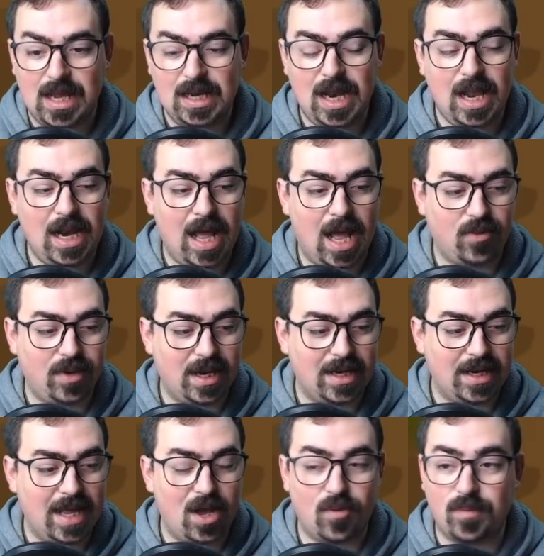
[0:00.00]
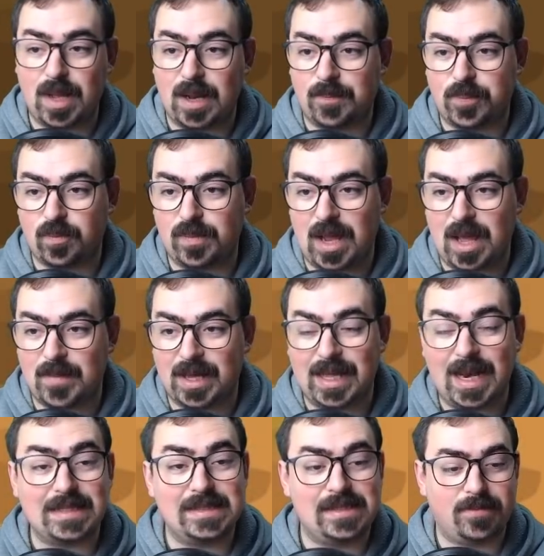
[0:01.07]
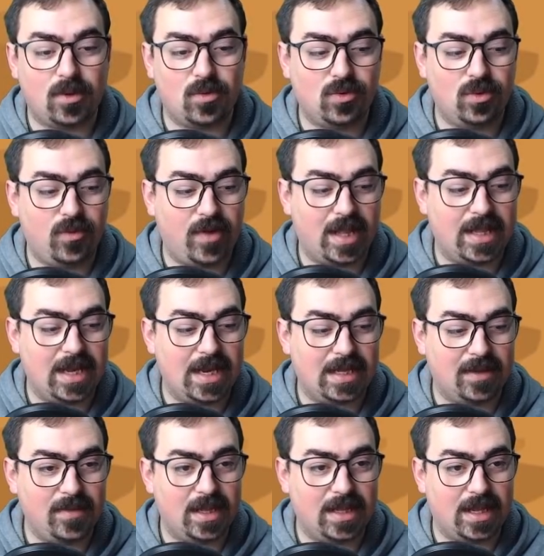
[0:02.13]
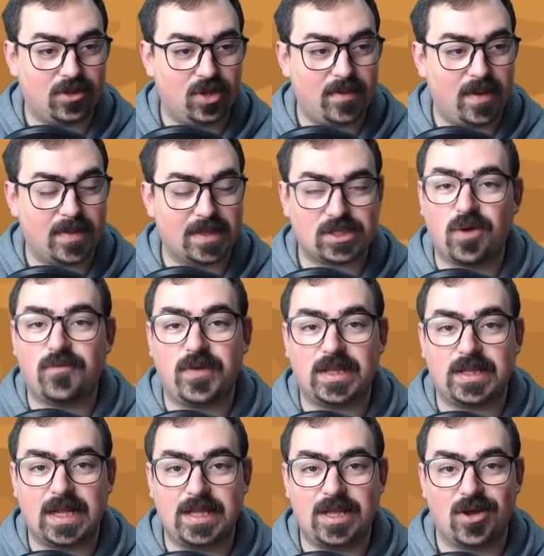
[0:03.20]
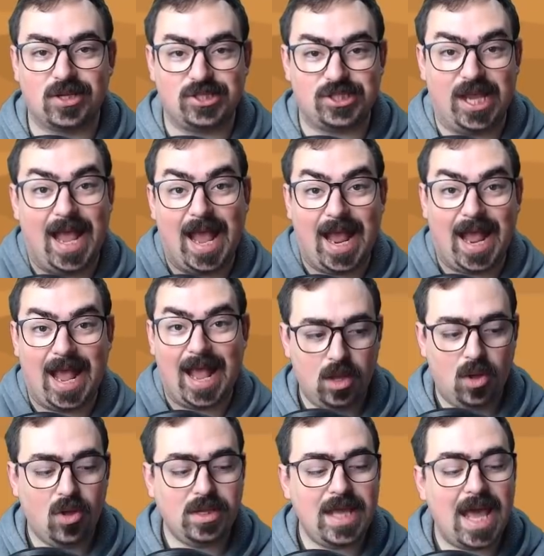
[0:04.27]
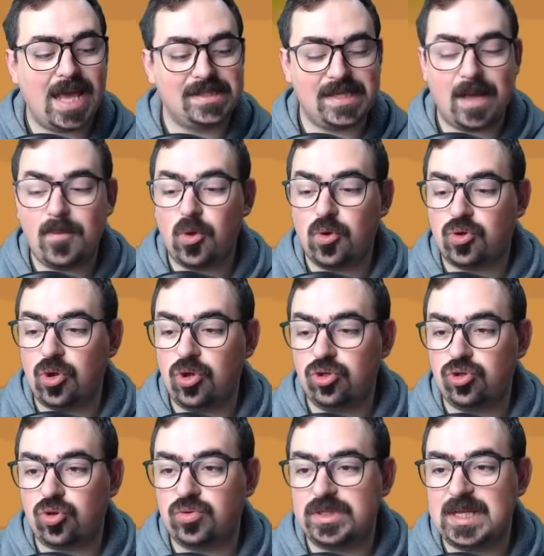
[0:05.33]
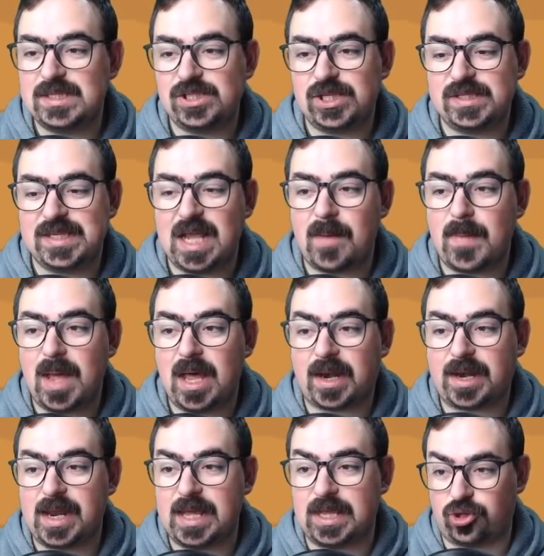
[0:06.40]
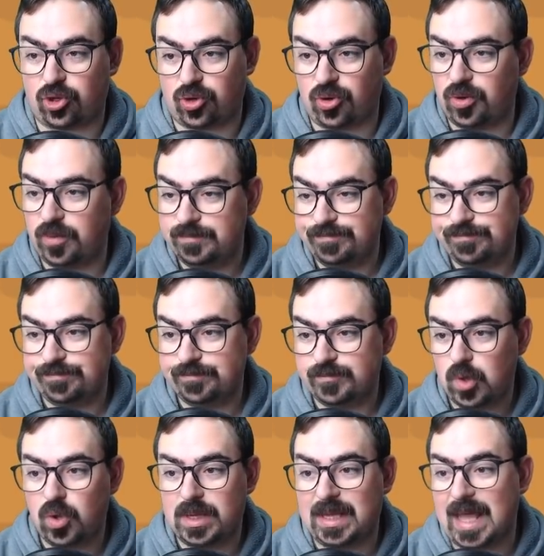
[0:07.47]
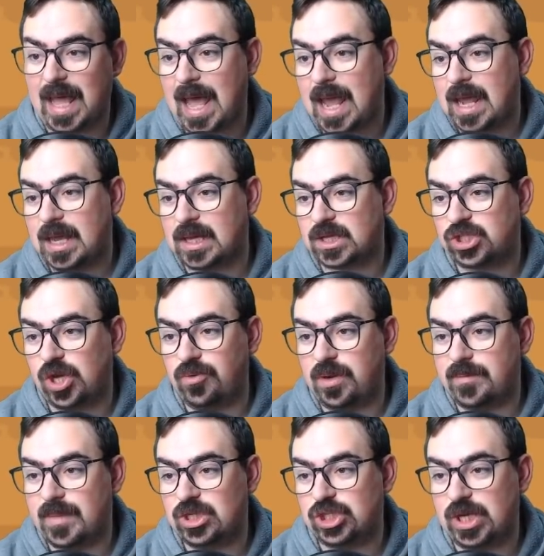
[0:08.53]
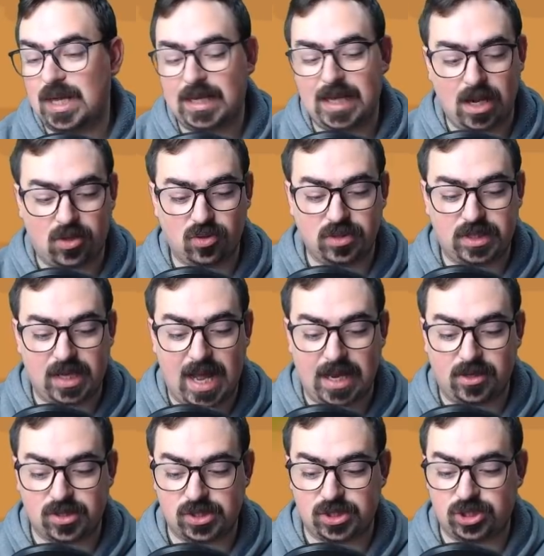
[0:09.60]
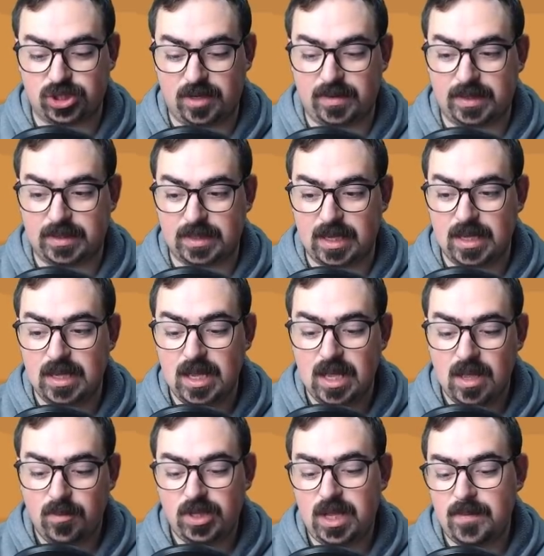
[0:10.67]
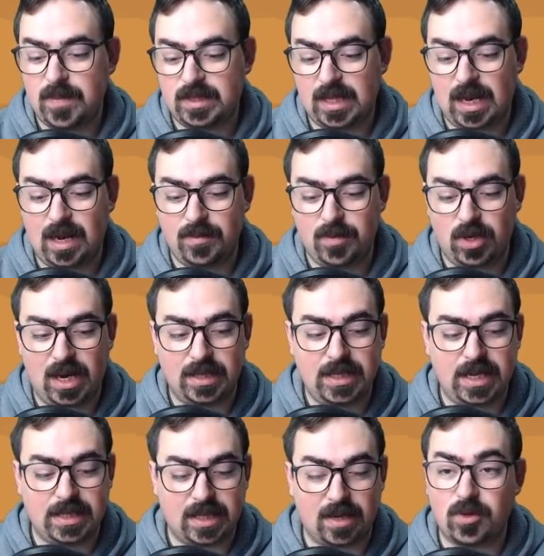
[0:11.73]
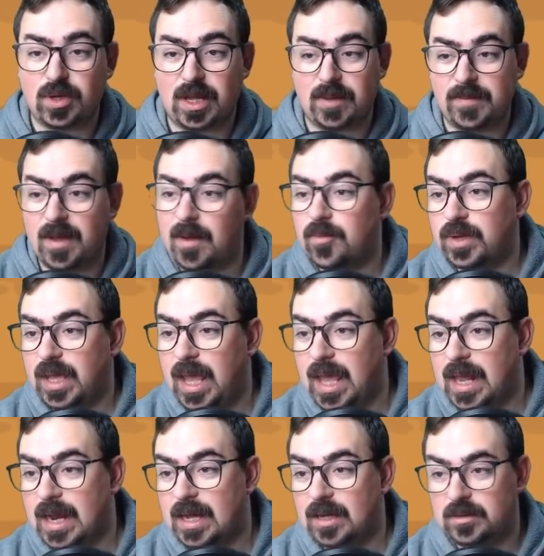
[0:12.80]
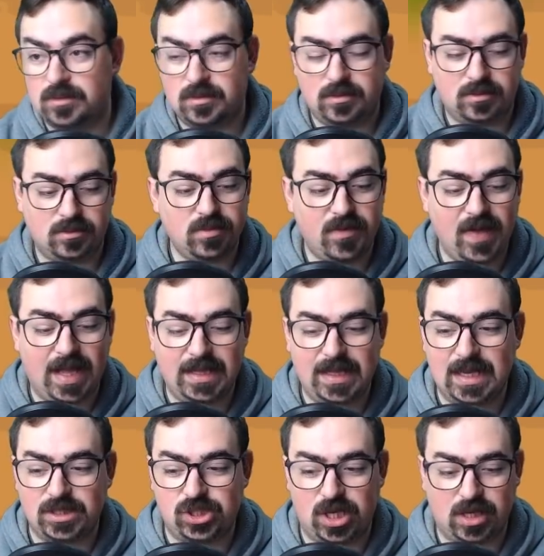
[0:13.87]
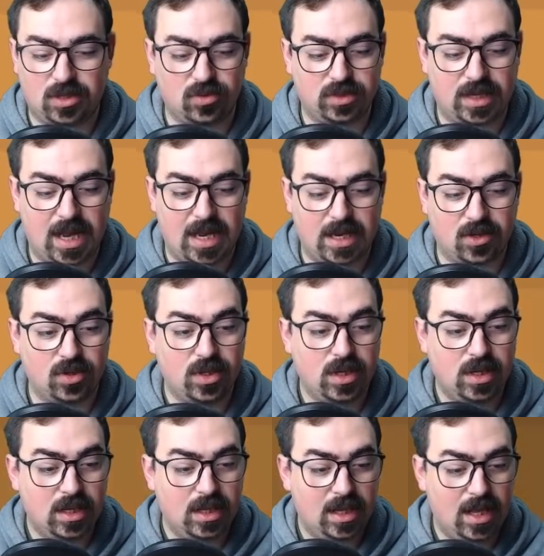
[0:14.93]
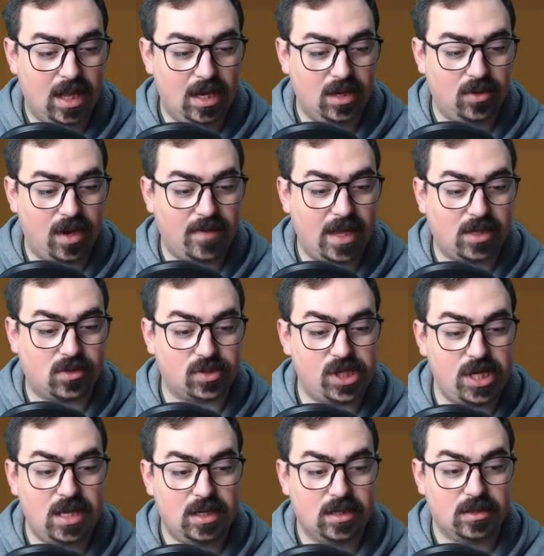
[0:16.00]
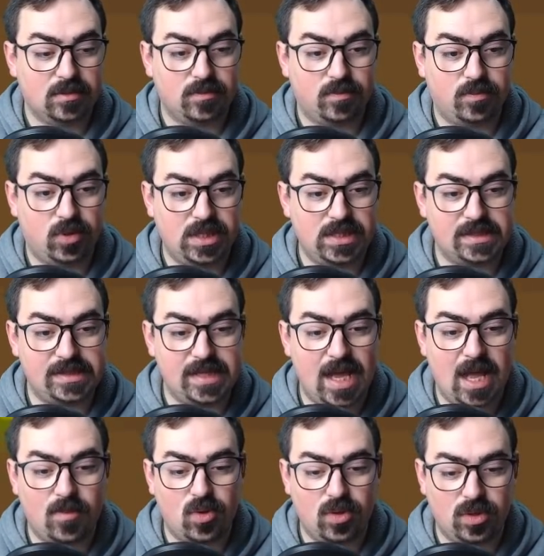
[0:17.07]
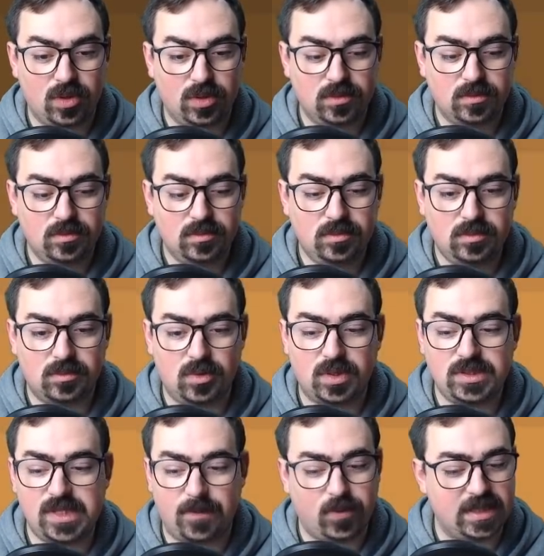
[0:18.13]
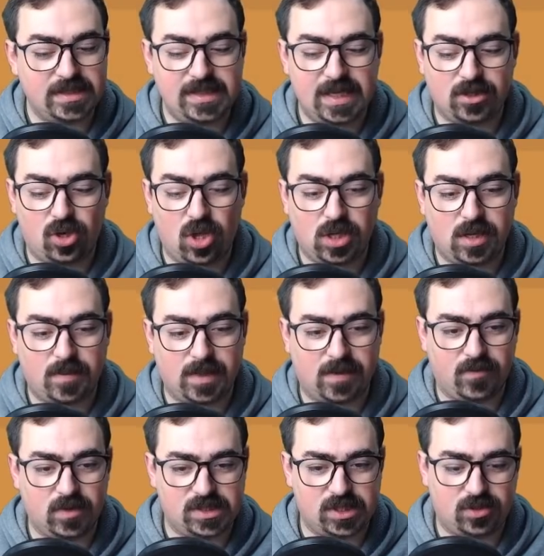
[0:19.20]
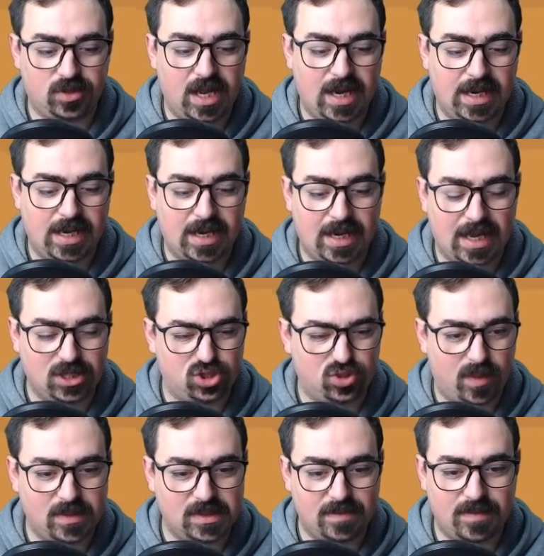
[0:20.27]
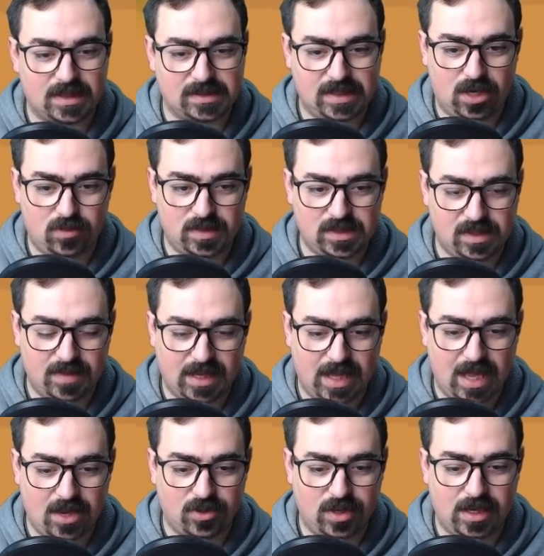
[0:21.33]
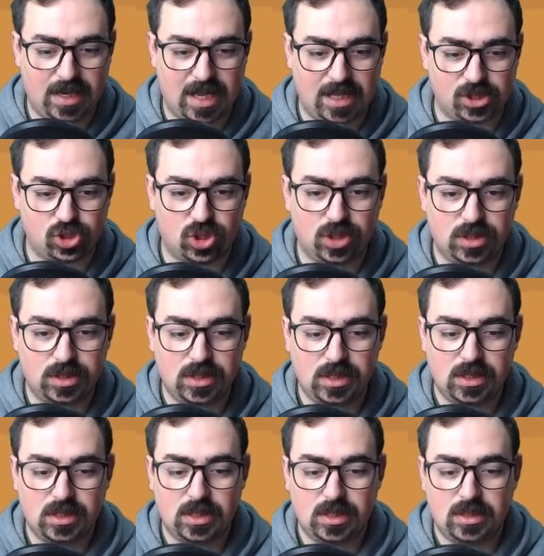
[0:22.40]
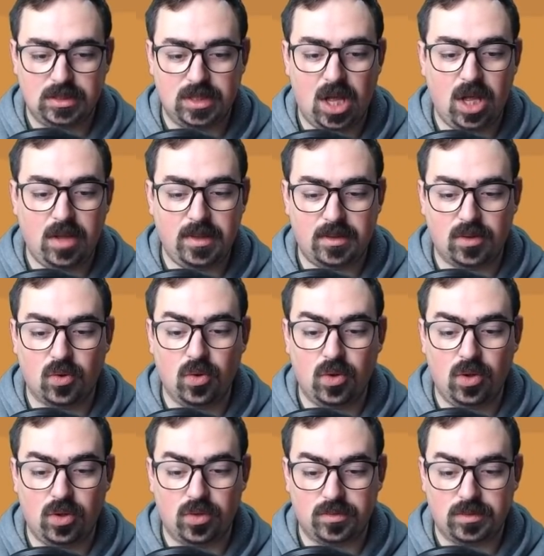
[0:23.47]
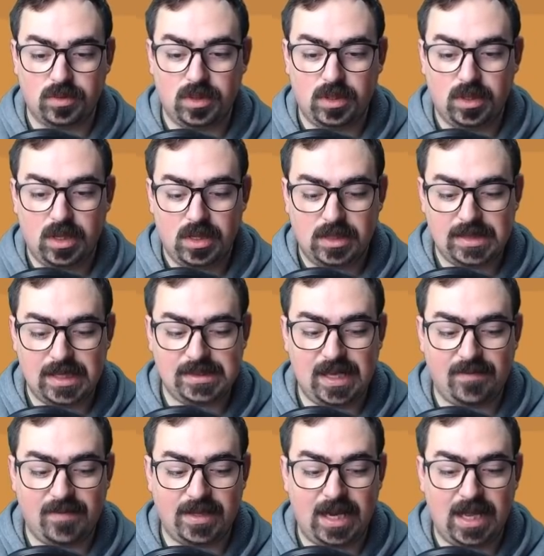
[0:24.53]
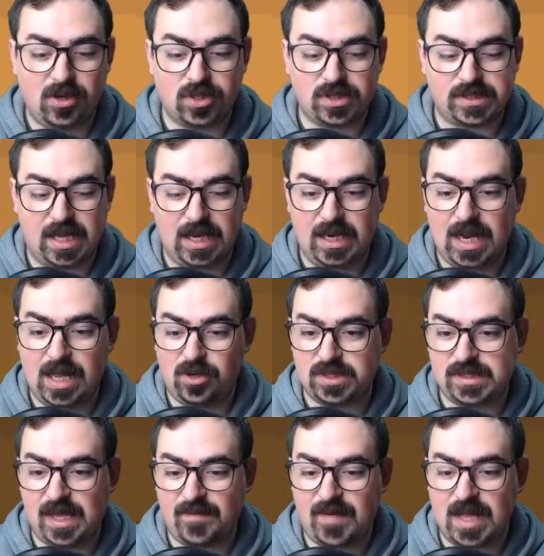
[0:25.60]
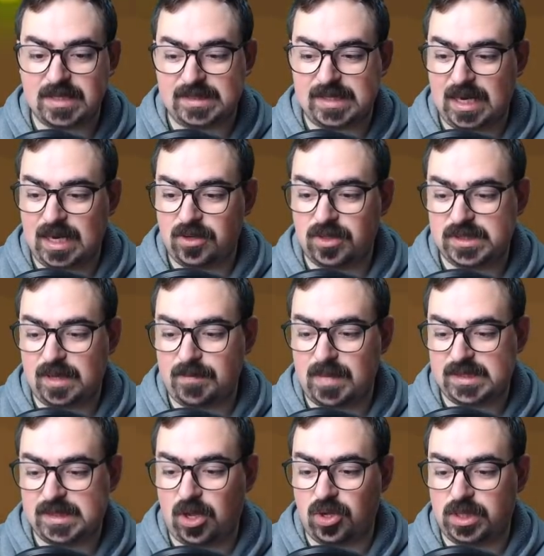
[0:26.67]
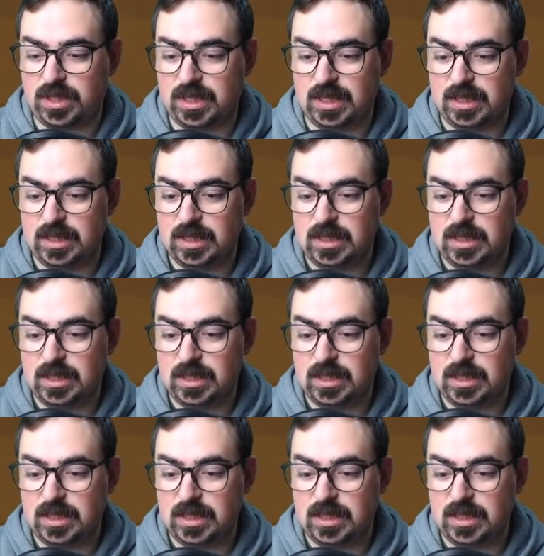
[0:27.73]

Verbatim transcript: La Lauren è un bel problema. Grazie Paukuro Federic mi hai dato la prima sconfitta di oggi. Ok, siamo contro un tizio che si chiama Retro. Ok, che ha un'immagine anche al contrario, sinceramente. Potevi metterla almeno alla dritta, almeno capiamo che era. Mi va di leggere al contrario. Allora, vai così. Potenziamo. Non si è potenziato log perché forse non era nel raggio, ma mi sembra strano, mi sembra che ero nel raggio. No, oh! Si è salvata la rossa, la rossa avanza, la rossa ammazza Hog.